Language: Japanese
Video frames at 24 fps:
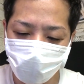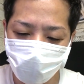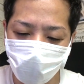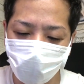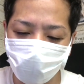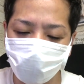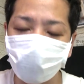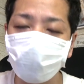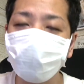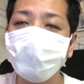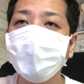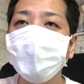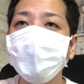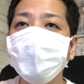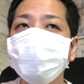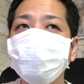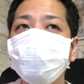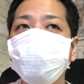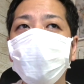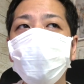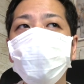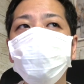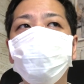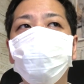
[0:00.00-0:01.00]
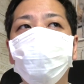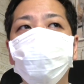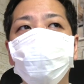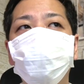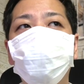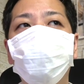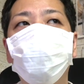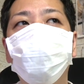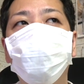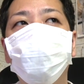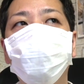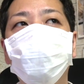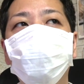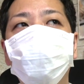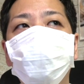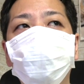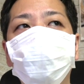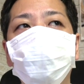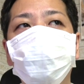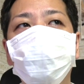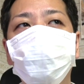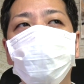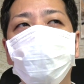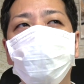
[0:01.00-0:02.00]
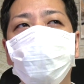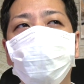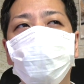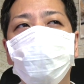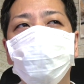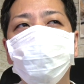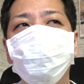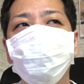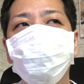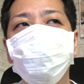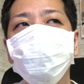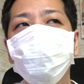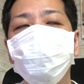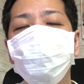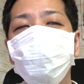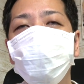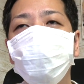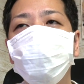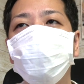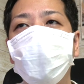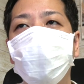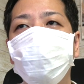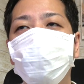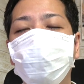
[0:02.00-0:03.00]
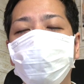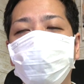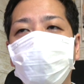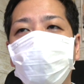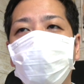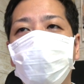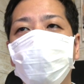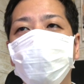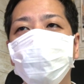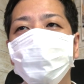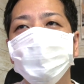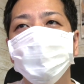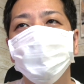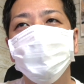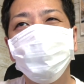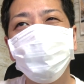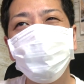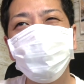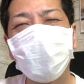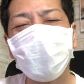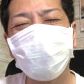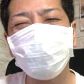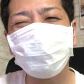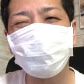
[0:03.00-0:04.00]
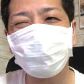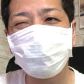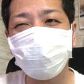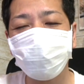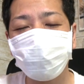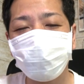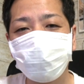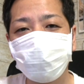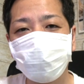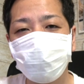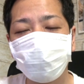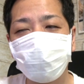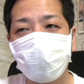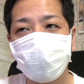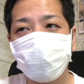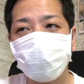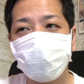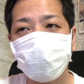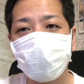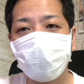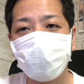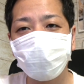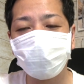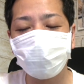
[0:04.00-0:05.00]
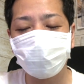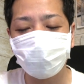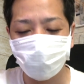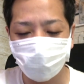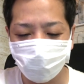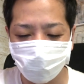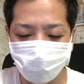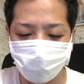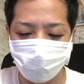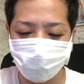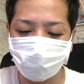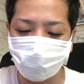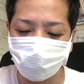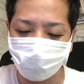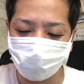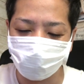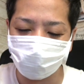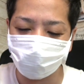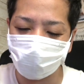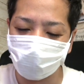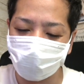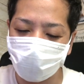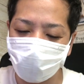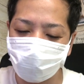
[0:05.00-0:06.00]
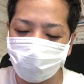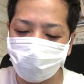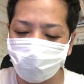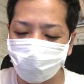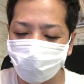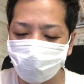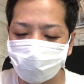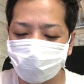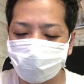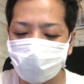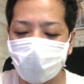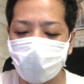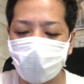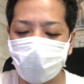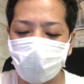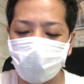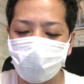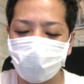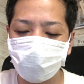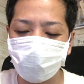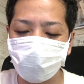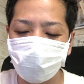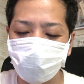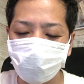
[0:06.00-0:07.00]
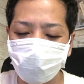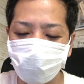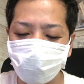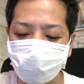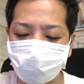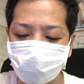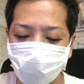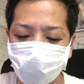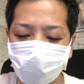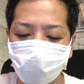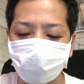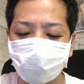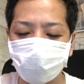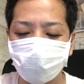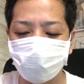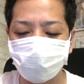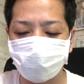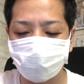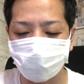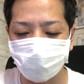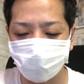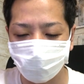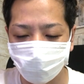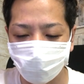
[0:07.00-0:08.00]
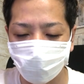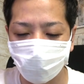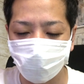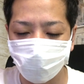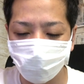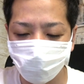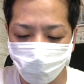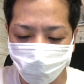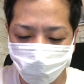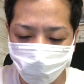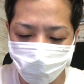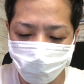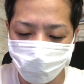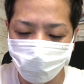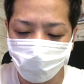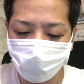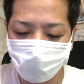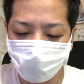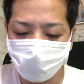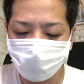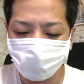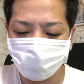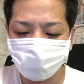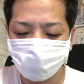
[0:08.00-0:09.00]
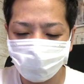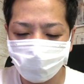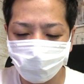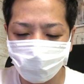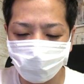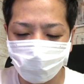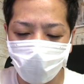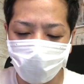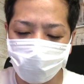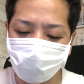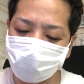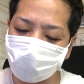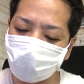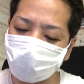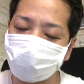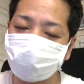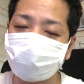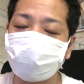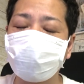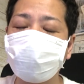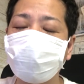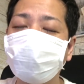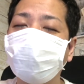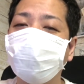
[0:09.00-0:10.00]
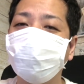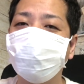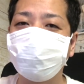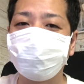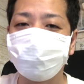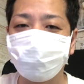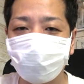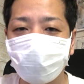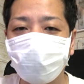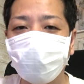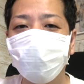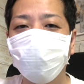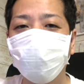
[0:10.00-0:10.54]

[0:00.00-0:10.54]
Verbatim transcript: あの、最後の、えー、10秒前まで、いやちょっと負けだなっていうちょっとね覚悟をした一戦だったんですけども何かが刺さったんでしょうね